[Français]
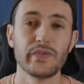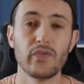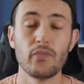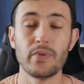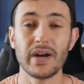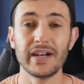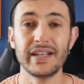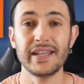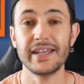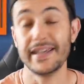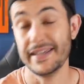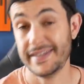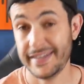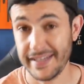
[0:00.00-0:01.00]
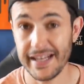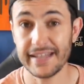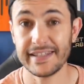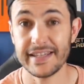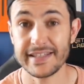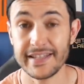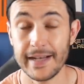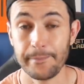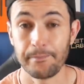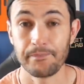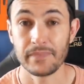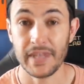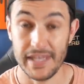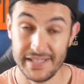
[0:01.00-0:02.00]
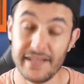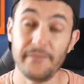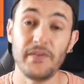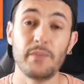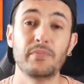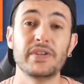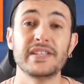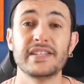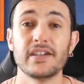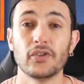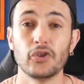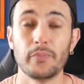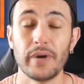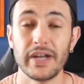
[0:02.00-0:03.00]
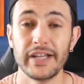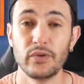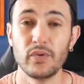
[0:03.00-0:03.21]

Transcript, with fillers: je vais vous parler, c'est Lataza. Et ça me fait plaisir de parler de